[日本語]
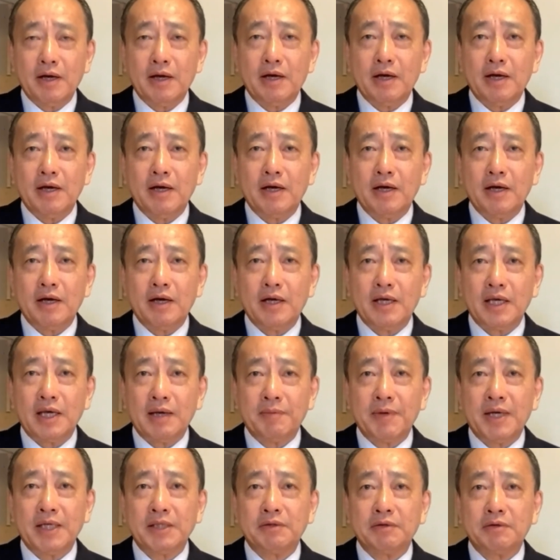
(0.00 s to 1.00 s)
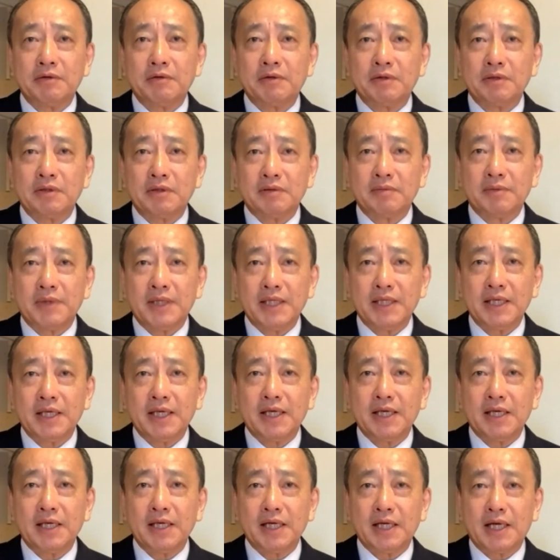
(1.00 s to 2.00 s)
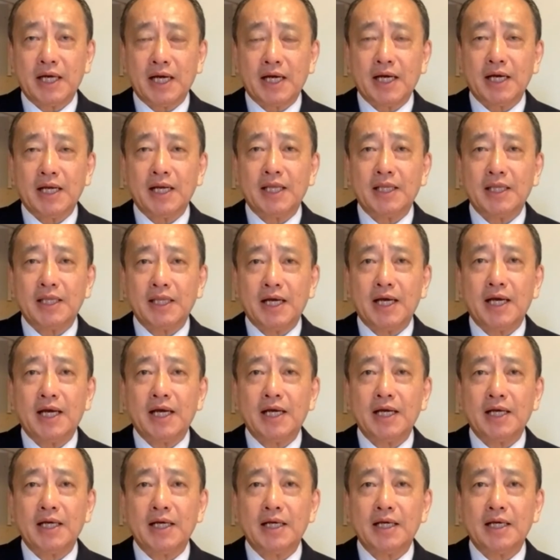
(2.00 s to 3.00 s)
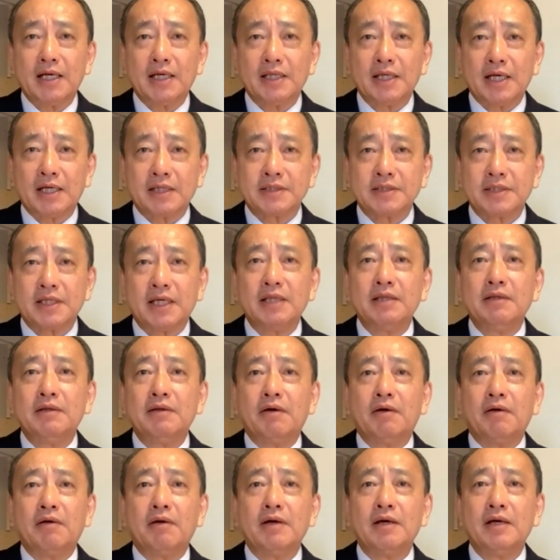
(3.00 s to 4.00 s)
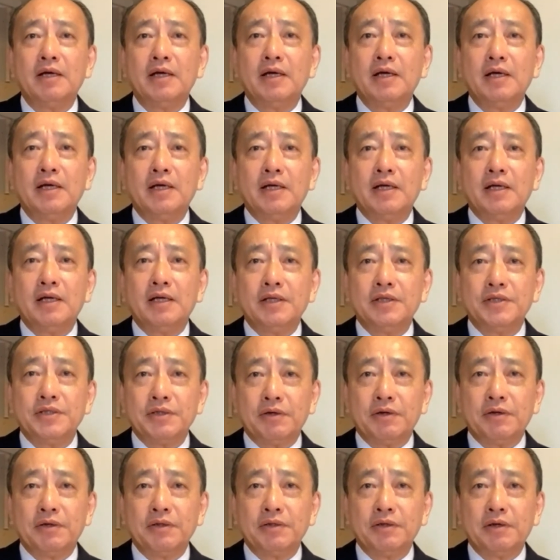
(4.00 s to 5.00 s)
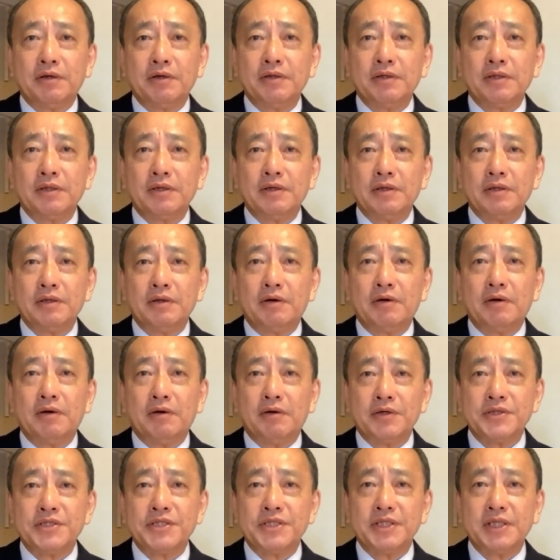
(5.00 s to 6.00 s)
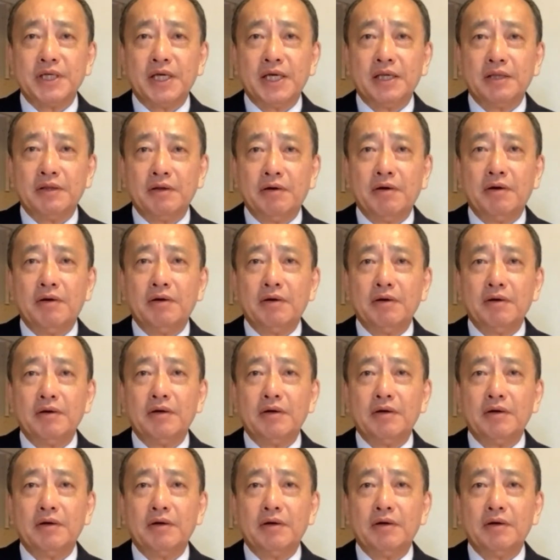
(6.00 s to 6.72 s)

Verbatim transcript: 大和言葉で書かれたたくさんの浄土の教えの